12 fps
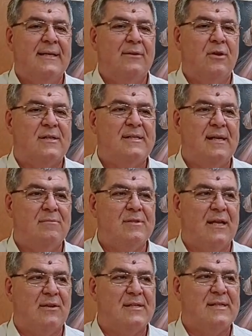Que nós temos
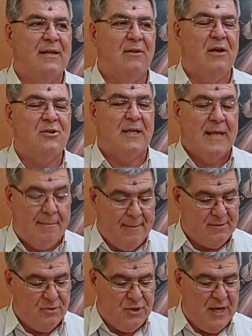na nossa loja lá,
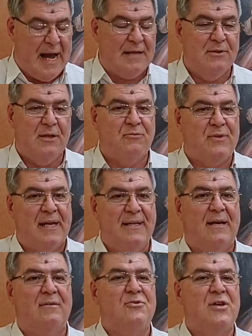mas o diário não tem não.